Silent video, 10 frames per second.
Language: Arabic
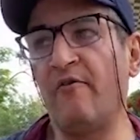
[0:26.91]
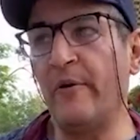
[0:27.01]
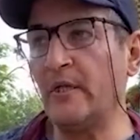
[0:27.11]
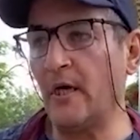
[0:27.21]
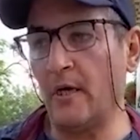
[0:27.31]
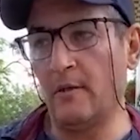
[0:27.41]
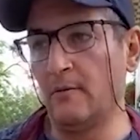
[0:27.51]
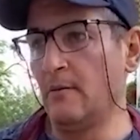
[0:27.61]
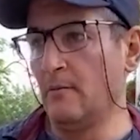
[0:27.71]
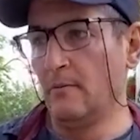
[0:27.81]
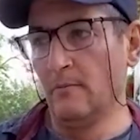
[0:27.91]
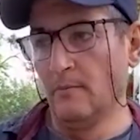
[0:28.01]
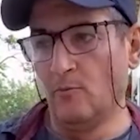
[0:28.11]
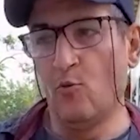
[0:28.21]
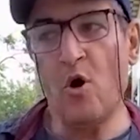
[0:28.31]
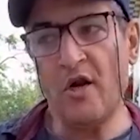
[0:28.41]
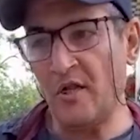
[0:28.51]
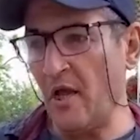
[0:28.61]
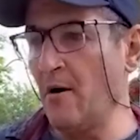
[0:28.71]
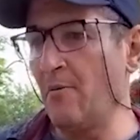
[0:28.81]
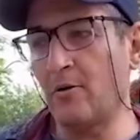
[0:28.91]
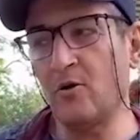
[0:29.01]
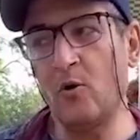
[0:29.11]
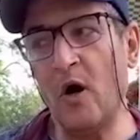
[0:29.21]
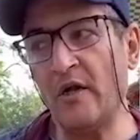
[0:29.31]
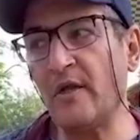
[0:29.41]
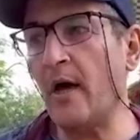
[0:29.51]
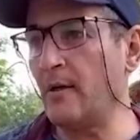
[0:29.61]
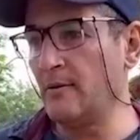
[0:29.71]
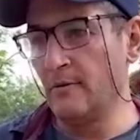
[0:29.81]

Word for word: بيتها وكانت هي برضه لوحدها